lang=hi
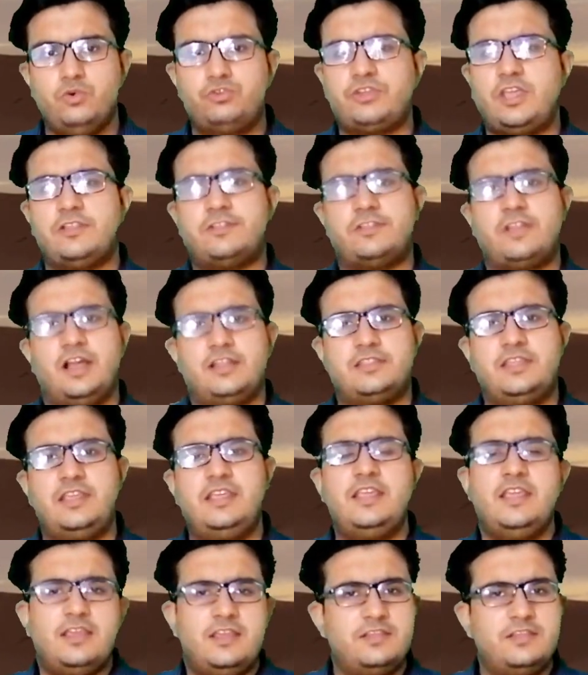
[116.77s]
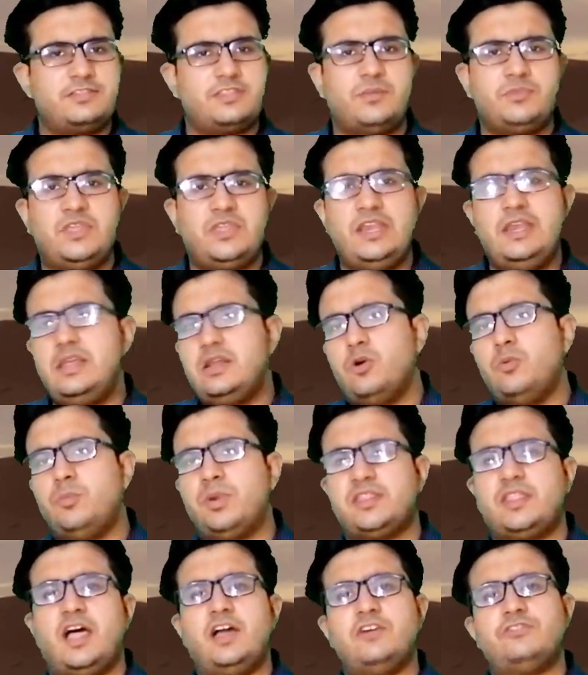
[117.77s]
उसके साथ ही इस तब्दीली
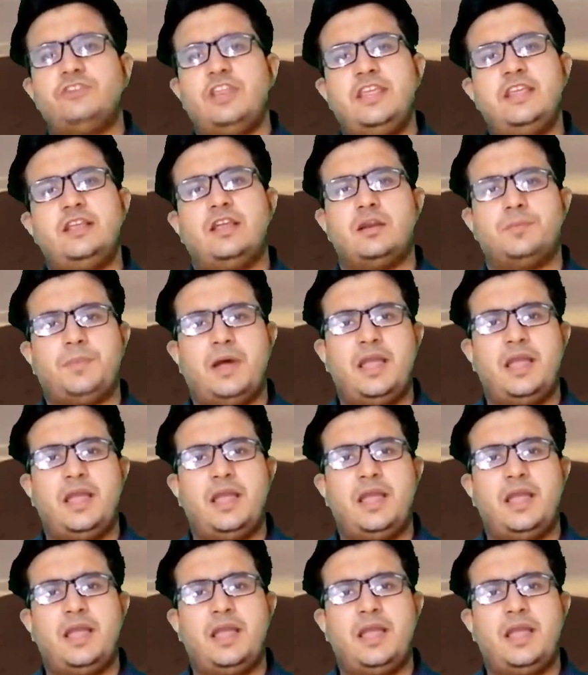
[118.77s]
को बर्दाश्त नहीं कर